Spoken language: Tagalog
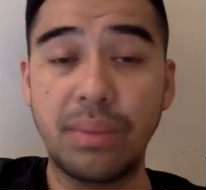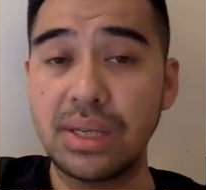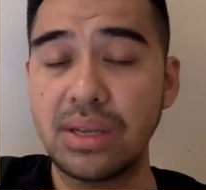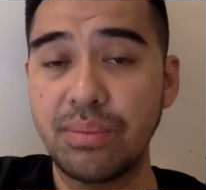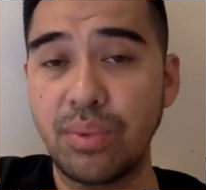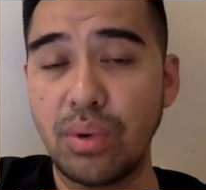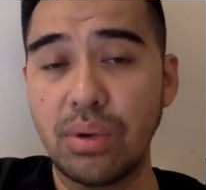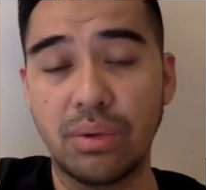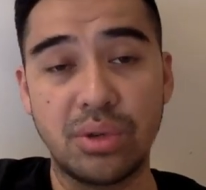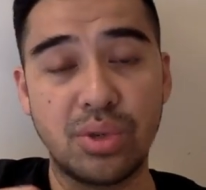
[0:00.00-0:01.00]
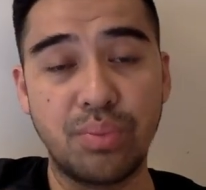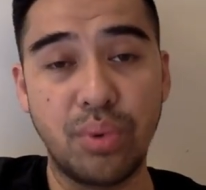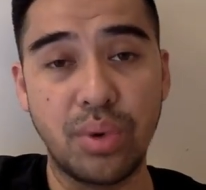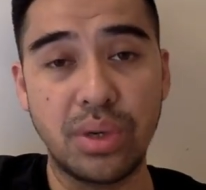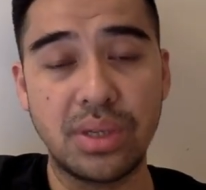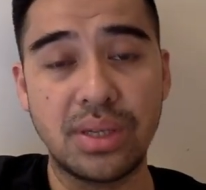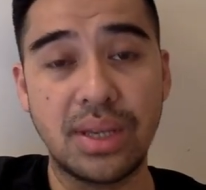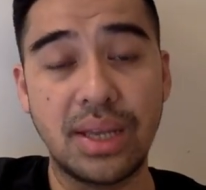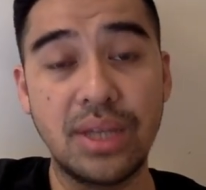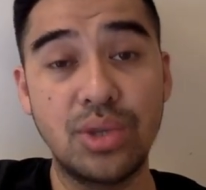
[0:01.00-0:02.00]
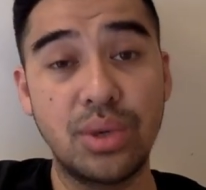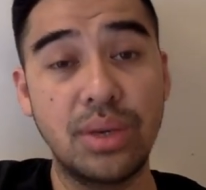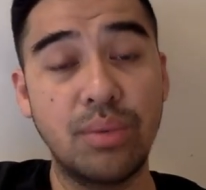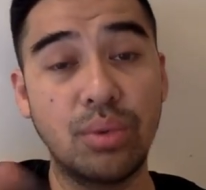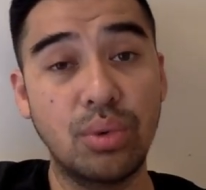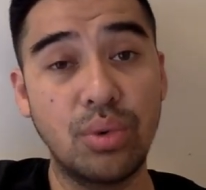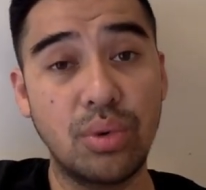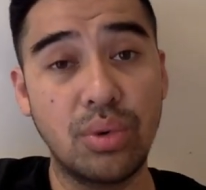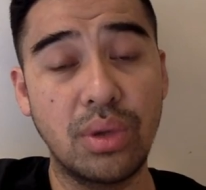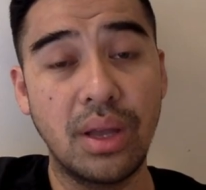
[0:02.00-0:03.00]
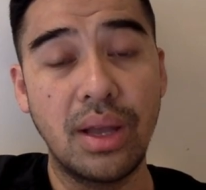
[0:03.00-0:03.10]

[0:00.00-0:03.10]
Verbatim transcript: basketball or sports na na-injury imong tuhod,